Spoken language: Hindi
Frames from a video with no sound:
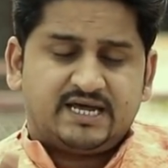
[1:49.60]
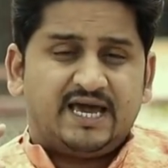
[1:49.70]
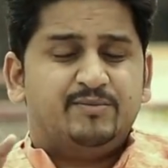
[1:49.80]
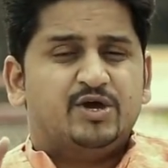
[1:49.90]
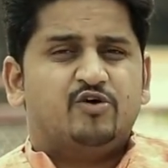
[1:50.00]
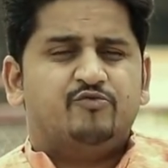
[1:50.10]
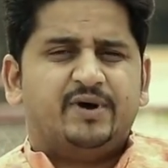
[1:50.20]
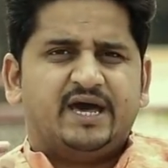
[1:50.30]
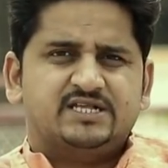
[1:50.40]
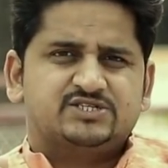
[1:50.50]
टाइमिंग ऑफ
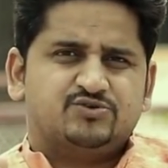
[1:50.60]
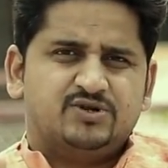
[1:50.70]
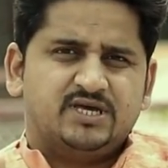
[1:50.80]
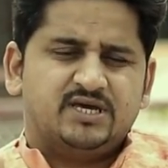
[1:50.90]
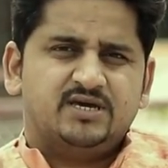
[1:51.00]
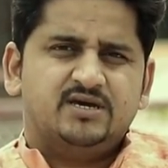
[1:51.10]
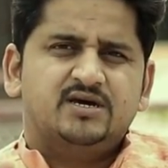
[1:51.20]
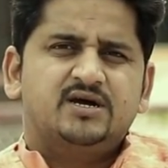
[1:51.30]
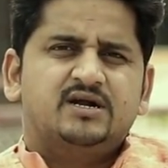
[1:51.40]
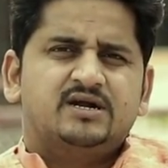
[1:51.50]
मैरिज को लेंगे
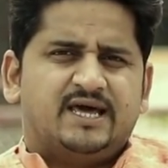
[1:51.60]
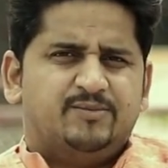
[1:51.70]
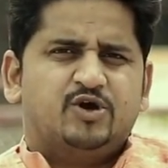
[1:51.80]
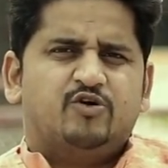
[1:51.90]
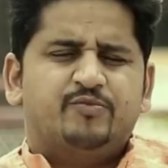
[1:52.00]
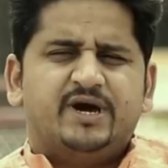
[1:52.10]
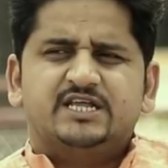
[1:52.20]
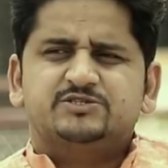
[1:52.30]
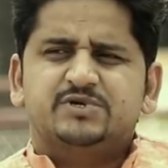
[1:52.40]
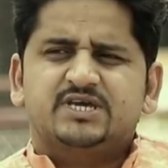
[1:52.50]
टाइमिंग ऑफ
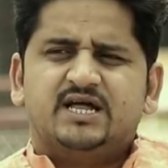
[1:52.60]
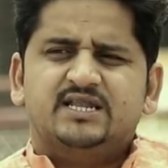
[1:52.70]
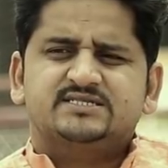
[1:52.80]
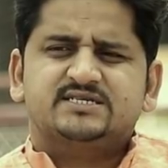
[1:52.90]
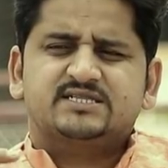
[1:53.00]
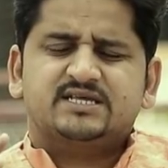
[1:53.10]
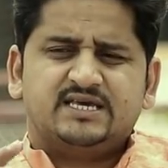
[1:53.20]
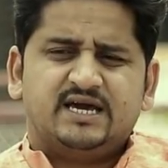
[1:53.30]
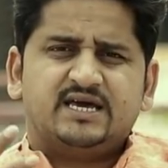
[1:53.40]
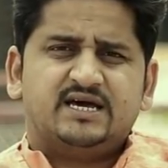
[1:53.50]
मैरिज में क्या ले सकते
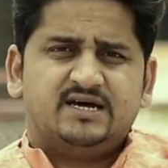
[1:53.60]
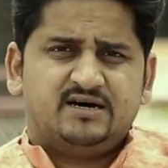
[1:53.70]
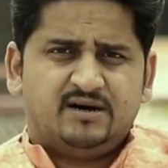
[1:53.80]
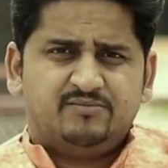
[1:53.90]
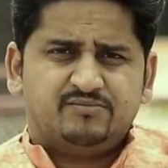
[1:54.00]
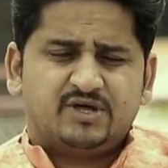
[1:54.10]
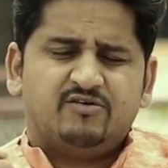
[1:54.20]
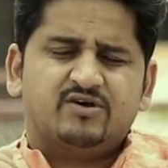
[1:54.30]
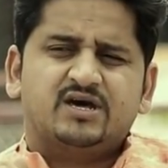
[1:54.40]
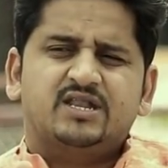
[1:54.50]
क्या क्या हम
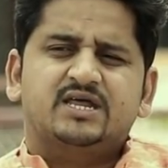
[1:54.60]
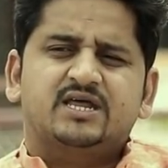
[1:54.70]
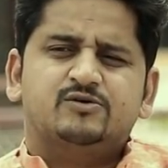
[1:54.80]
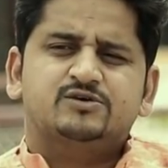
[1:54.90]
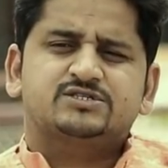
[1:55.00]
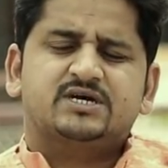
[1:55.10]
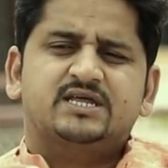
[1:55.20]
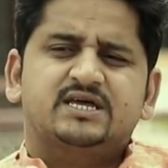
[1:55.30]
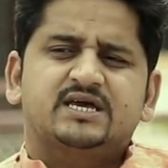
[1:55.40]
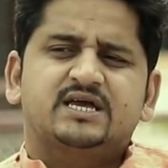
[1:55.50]
कवर करने की कोशिश
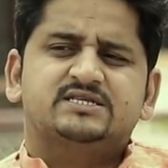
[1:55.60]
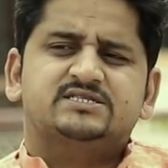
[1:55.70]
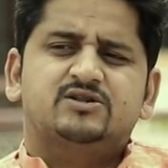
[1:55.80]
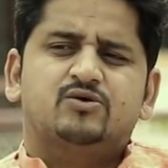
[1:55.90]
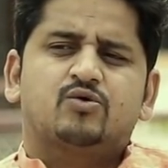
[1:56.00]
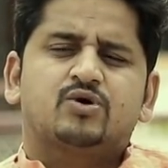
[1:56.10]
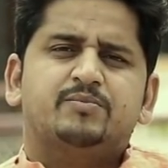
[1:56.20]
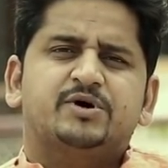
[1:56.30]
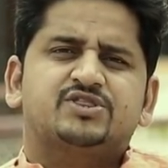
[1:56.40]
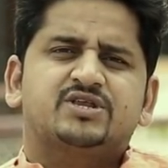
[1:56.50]
करेंगे कि जिन लोगों
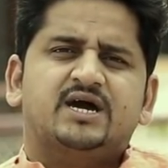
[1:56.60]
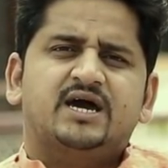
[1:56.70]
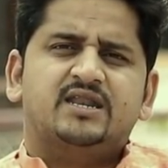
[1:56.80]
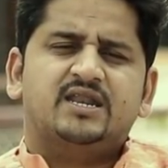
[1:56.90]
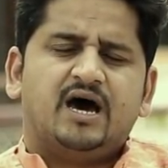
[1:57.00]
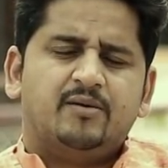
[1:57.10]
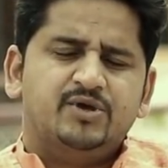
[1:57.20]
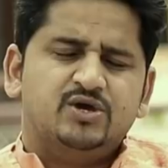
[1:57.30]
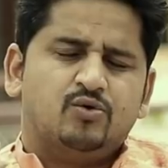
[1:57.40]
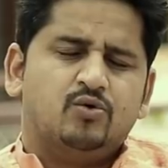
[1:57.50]
की पत्रिकाएं ना
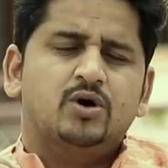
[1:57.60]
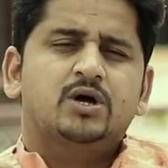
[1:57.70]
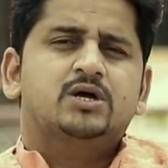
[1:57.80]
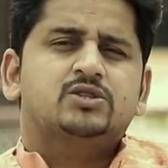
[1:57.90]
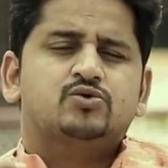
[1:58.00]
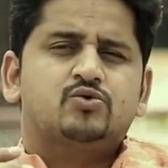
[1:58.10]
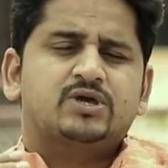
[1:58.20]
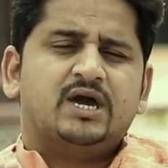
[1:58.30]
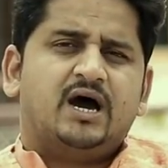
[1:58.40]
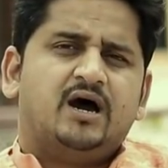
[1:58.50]
भी हो तो
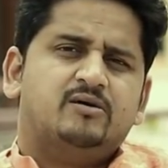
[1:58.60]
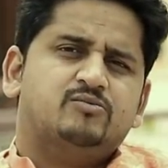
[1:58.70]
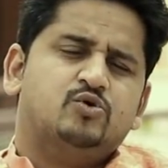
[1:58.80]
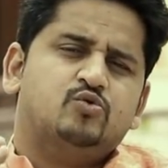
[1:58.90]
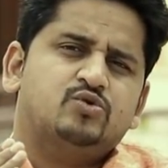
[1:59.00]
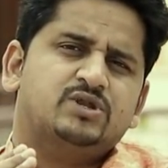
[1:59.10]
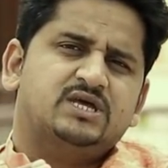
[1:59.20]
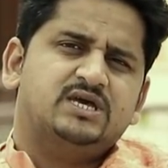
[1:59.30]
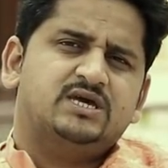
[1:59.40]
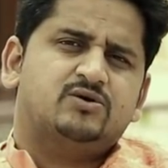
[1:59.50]
क्या हम
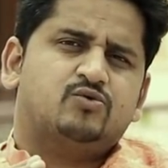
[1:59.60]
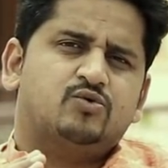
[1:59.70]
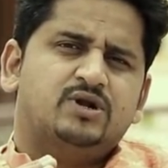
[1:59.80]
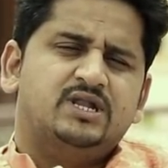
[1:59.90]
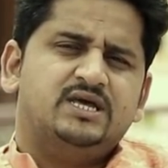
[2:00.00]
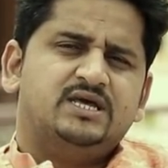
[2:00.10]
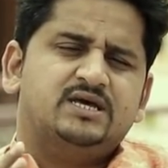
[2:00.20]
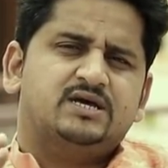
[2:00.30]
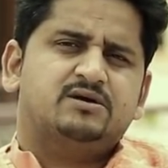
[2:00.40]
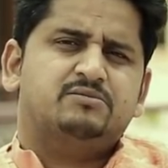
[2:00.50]
उनकी कुंडली
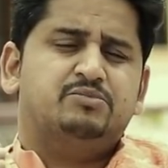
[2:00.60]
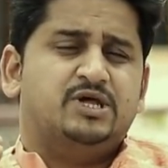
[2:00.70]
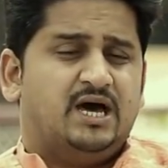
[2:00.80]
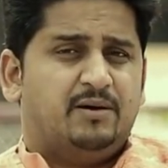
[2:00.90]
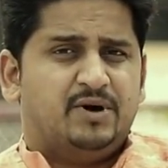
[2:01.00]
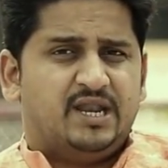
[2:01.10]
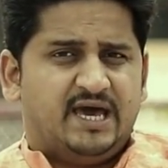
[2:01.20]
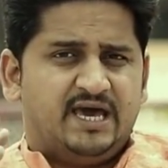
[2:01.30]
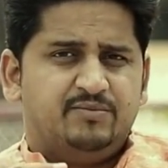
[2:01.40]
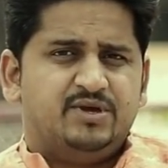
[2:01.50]
बिना
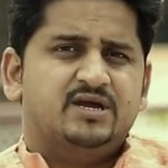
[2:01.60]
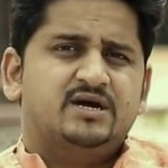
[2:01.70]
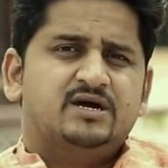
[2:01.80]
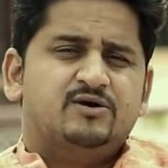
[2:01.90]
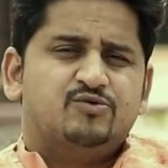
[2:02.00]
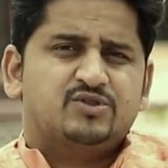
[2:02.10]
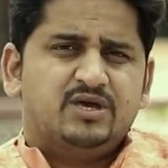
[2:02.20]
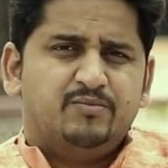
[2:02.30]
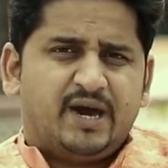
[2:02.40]
बनाए भी उनकी